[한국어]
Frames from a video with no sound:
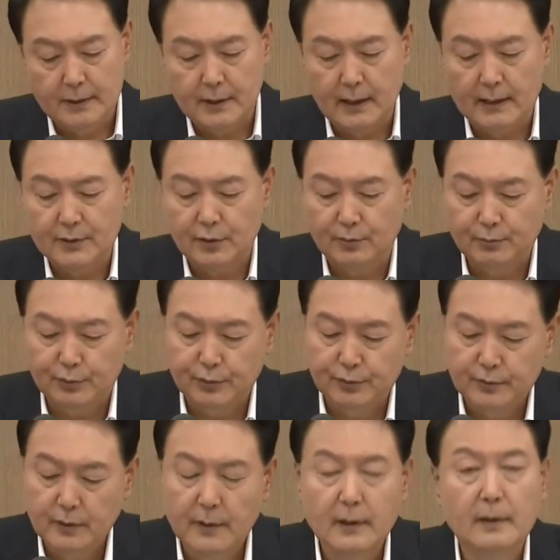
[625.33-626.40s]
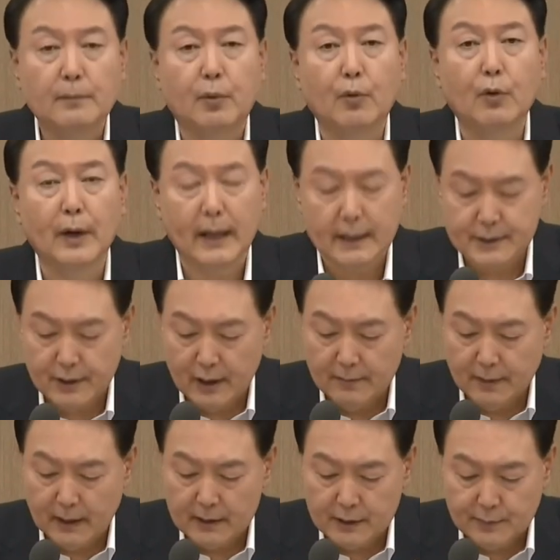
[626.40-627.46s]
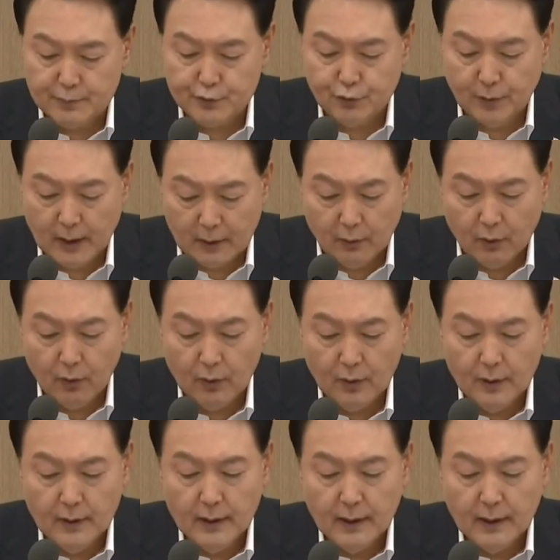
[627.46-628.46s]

지난 정부는 보해체에만 집중하고